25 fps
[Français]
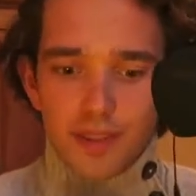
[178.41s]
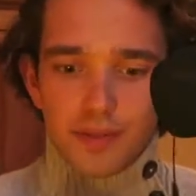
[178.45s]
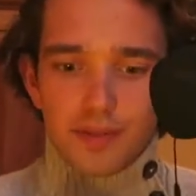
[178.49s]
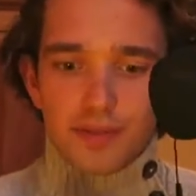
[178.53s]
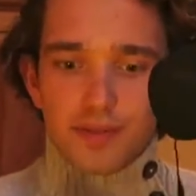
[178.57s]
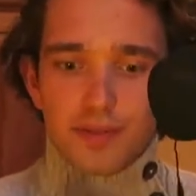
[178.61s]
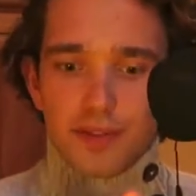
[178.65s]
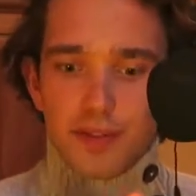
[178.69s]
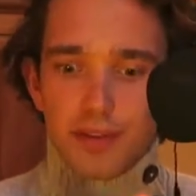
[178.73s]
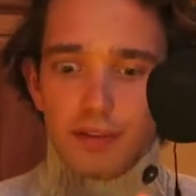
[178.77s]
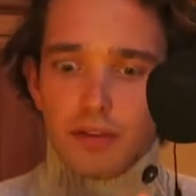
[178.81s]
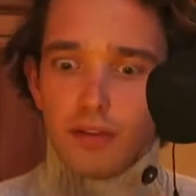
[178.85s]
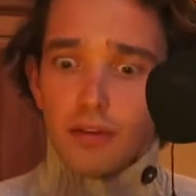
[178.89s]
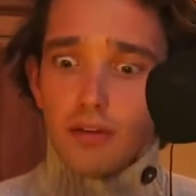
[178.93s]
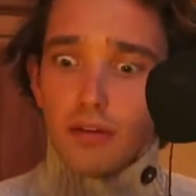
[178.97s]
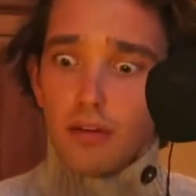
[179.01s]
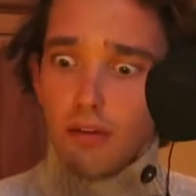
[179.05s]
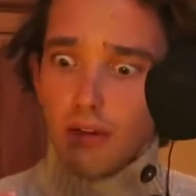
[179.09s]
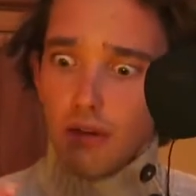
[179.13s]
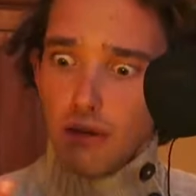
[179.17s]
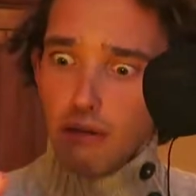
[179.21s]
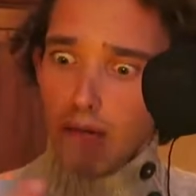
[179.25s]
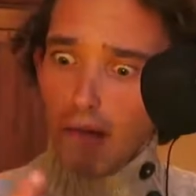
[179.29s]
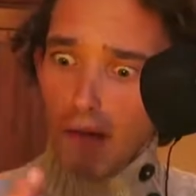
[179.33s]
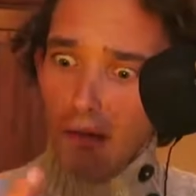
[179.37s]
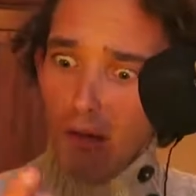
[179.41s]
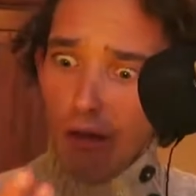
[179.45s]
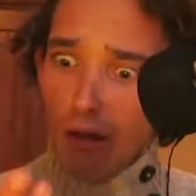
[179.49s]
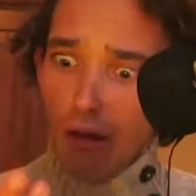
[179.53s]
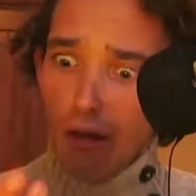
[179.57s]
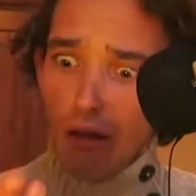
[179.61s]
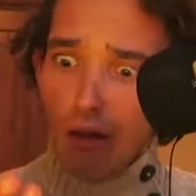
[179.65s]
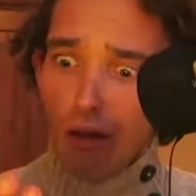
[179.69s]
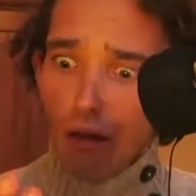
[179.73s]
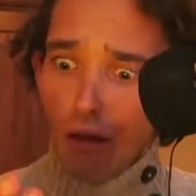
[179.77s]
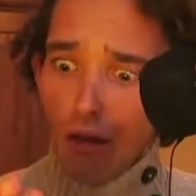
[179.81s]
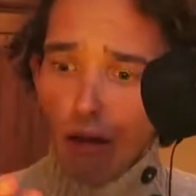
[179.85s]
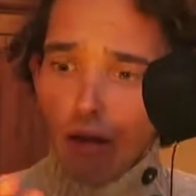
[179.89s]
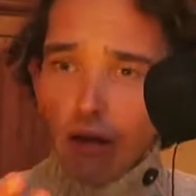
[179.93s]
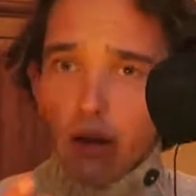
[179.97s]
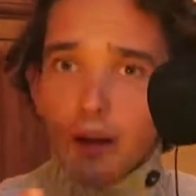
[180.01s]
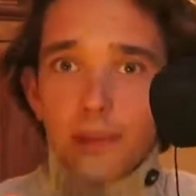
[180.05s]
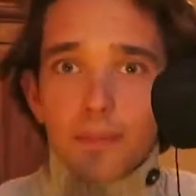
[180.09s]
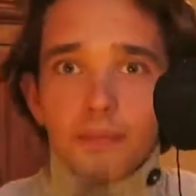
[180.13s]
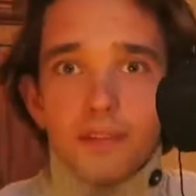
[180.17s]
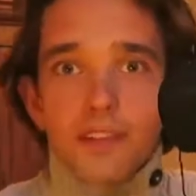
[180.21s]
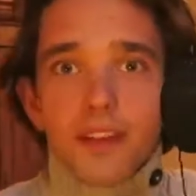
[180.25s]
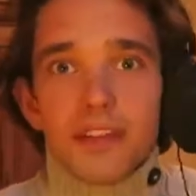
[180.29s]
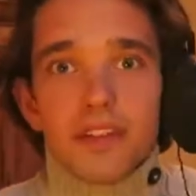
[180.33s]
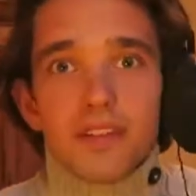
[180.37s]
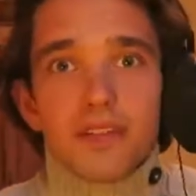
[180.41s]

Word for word: tu fais euh, oh, oh, oh, comme ça.